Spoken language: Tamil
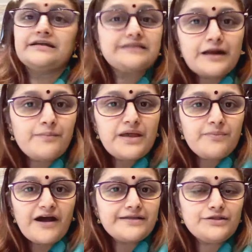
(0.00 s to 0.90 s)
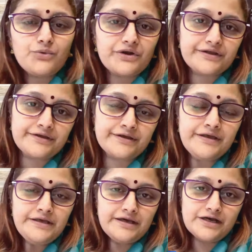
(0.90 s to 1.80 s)
திறமை வாய்ந்த ஒரு
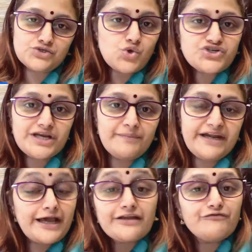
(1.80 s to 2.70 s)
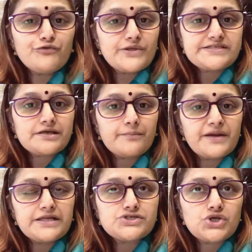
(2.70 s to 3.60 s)
சோசியல் மீடியா இன்ஃப்ளூயன்சர்
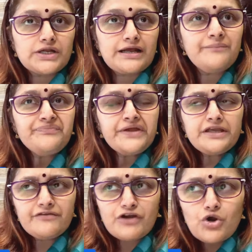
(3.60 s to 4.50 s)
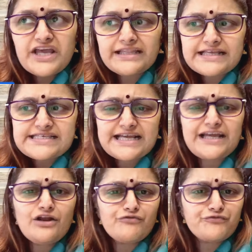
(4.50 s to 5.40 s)
அப்படின்னு சொல்லலாம் இவருடைய அந்த
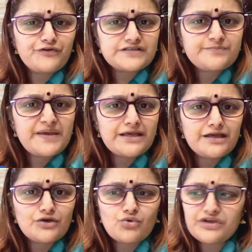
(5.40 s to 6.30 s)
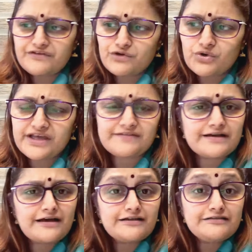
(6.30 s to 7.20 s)
ஸ்டைல் ஆஃப் ஸ்பீக்கிங்க்கும் இவருடைய அந்த
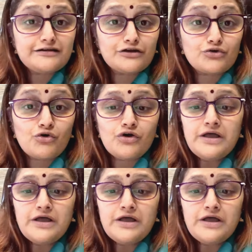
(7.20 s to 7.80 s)
கருத்துக்களுக்கும்